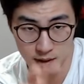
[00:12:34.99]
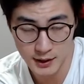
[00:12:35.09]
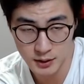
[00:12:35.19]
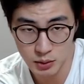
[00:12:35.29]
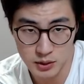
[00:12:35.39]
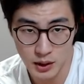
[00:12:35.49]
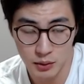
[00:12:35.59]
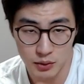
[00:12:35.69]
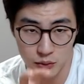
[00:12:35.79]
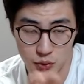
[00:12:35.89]

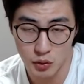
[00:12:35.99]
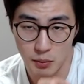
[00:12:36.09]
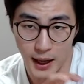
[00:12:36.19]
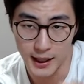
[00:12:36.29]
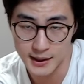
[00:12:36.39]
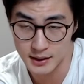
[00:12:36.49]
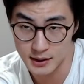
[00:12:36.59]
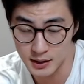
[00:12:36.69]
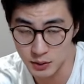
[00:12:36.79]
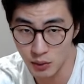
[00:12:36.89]
테스토스테론은 운동을 많이
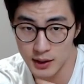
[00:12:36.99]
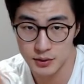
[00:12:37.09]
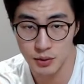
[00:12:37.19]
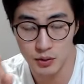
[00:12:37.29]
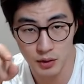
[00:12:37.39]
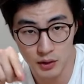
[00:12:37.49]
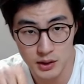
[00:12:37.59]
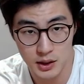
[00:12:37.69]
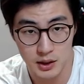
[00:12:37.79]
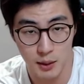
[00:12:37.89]
지속할수록
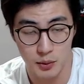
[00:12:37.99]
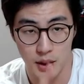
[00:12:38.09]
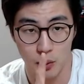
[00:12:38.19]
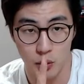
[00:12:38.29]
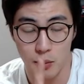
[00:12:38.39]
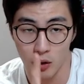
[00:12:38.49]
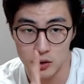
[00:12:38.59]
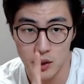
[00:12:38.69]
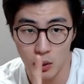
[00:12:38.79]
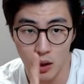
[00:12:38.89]
떨어지기 때문에 요놈이
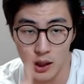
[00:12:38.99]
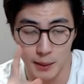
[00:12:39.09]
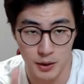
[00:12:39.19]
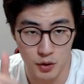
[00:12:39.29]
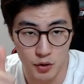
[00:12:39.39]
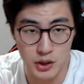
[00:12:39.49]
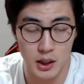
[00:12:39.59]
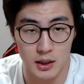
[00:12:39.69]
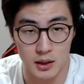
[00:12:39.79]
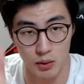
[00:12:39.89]
언제 올라가냐면
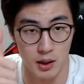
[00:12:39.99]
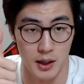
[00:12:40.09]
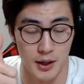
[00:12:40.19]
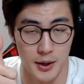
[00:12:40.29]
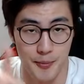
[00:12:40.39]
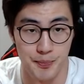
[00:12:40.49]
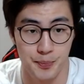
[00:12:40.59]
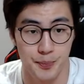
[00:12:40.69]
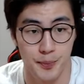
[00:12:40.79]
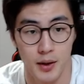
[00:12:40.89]
휴식할 때 올라가요.
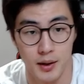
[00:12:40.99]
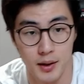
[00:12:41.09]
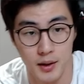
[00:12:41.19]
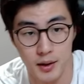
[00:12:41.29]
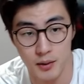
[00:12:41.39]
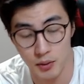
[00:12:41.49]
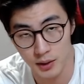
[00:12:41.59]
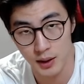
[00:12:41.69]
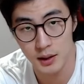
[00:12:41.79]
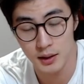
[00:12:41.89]

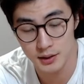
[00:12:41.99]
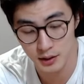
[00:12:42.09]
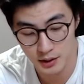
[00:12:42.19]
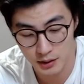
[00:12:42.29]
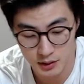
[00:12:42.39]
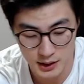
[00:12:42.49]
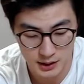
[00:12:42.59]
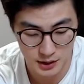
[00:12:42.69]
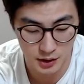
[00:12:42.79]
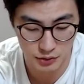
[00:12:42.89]
오케이? 그래서 이거를
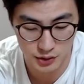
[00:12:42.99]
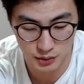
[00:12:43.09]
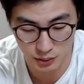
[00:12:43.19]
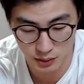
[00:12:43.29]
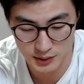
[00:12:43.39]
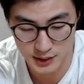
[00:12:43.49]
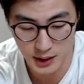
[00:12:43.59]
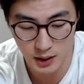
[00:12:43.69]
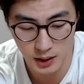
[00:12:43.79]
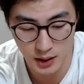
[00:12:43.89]
잘 지켜주시고, 그래서
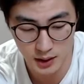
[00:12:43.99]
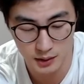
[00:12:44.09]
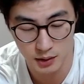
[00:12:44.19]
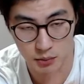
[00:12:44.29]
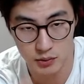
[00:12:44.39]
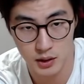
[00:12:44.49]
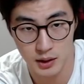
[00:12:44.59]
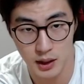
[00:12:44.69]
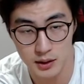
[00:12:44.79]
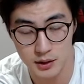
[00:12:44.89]
제가
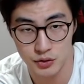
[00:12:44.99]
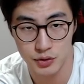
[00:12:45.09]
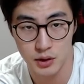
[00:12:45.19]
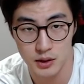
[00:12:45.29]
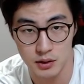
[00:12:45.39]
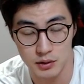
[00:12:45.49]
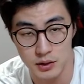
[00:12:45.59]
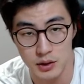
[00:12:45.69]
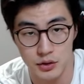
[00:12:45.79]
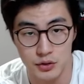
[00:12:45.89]
여러분들한테 항상 추천하는
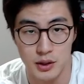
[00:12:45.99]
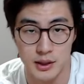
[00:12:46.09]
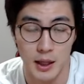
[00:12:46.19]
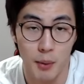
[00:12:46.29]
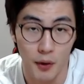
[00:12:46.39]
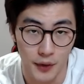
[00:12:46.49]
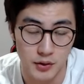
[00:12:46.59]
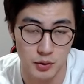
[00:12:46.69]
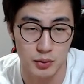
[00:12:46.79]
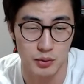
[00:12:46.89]
것은 일주일에 세 번
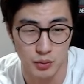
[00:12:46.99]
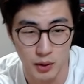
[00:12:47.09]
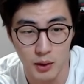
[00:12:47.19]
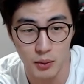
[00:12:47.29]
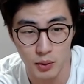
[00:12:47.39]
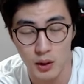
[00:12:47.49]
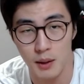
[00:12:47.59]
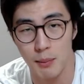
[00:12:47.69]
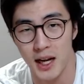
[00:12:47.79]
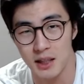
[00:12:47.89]
정도 운동하고
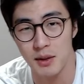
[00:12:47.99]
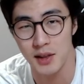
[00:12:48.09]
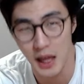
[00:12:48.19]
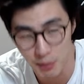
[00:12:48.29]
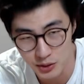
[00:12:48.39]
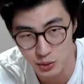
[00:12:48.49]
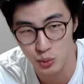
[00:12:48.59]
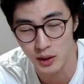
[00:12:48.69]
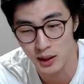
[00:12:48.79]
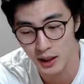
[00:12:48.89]
많으면 네 번
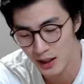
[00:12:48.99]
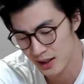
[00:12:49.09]
정도 해라,